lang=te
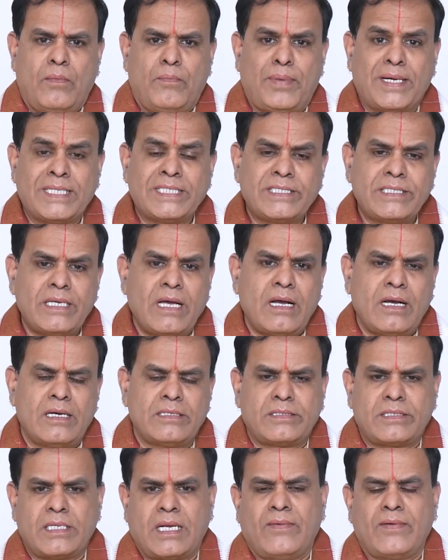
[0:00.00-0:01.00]
పంచాంగ
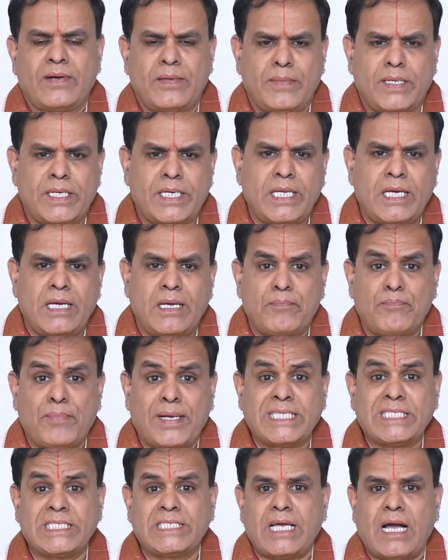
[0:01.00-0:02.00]
శ్రవణం అంటే
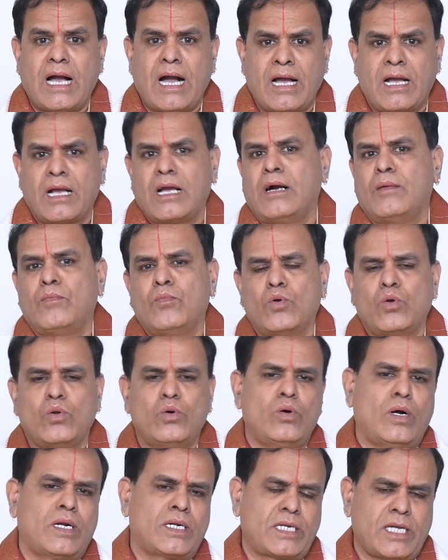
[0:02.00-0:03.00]
పంచ
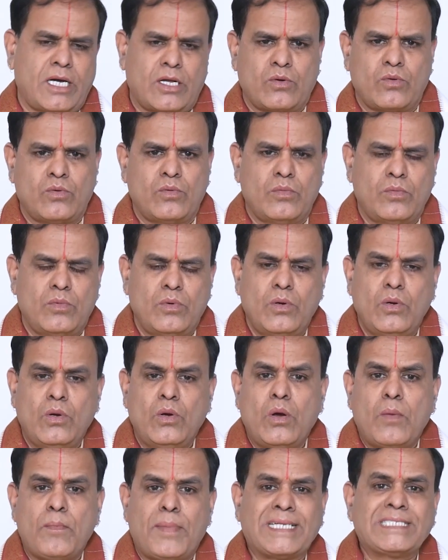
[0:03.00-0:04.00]
అంగములు అంటారు
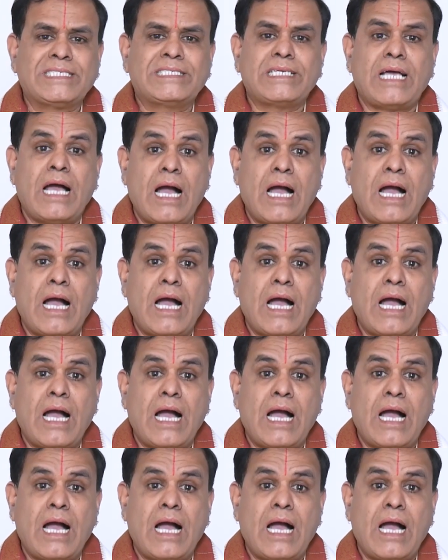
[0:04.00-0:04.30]
పంచ